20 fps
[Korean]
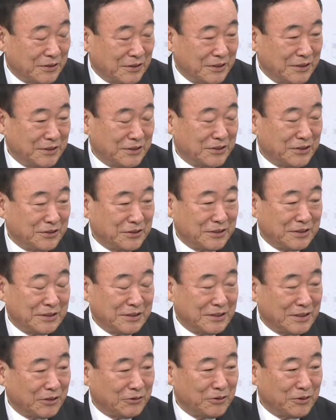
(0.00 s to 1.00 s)

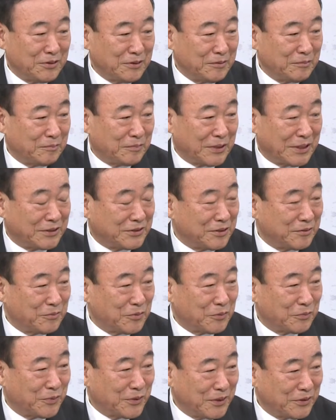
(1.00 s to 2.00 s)
인천이라고 하는 발전
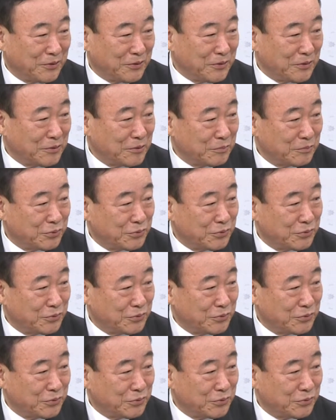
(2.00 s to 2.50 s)
목표에도